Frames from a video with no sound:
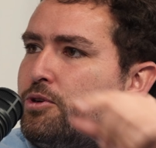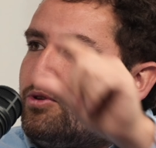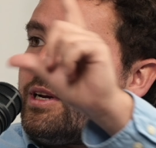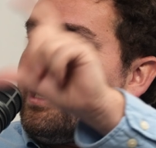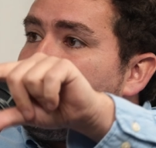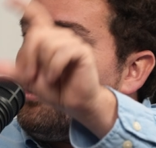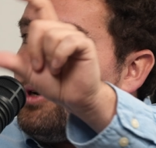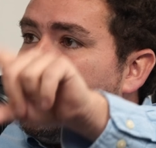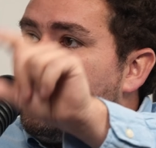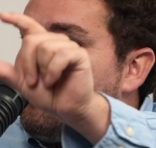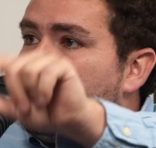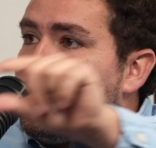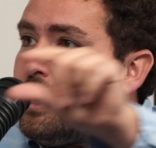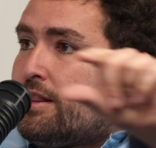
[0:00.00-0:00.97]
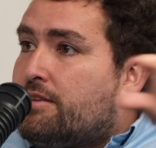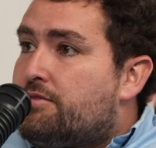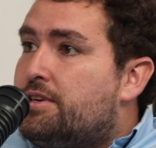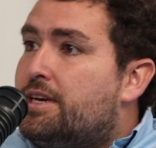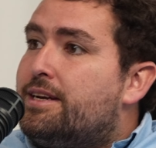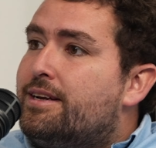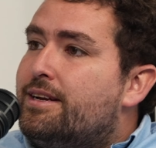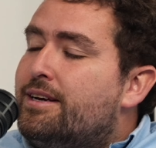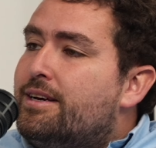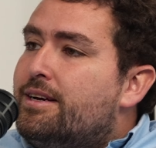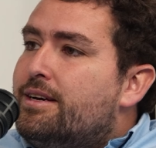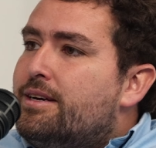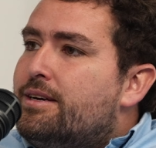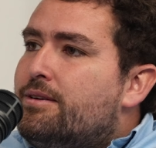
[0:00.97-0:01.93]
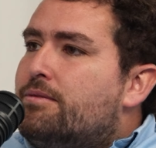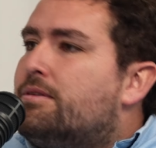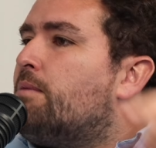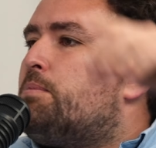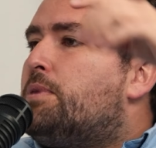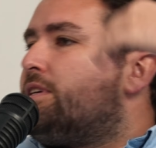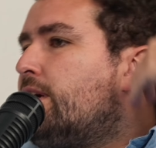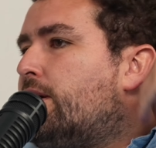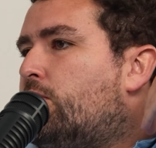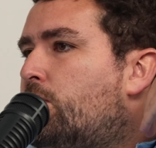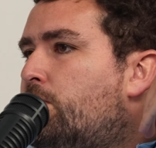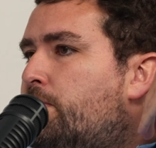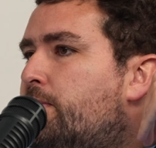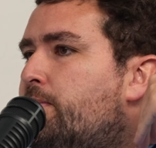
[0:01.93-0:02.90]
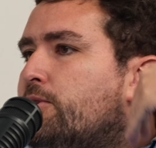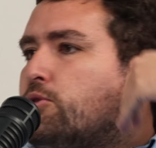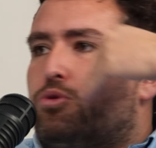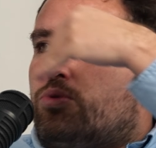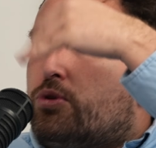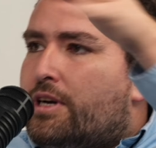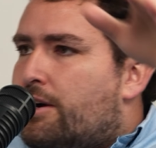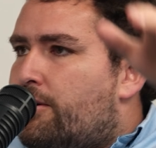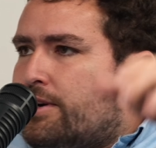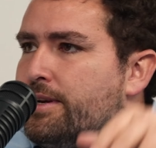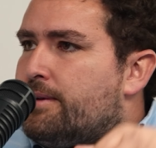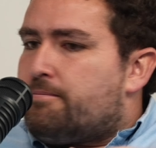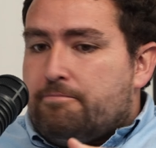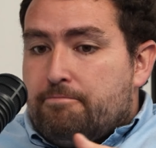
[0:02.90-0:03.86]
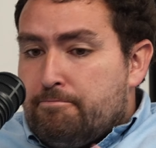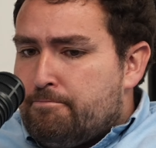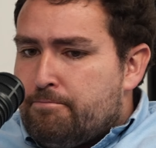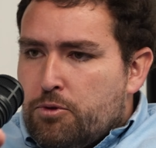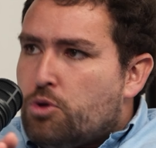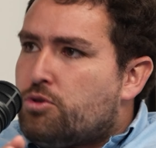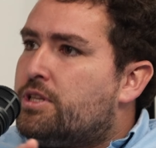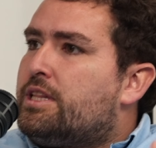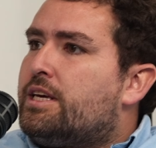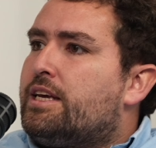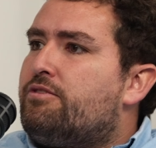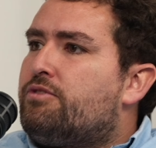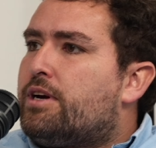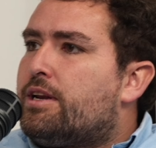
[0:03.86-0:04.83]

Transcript: personas que ponen monedas de 100. Una empresa que compre para todos sus trabajadores 200 gift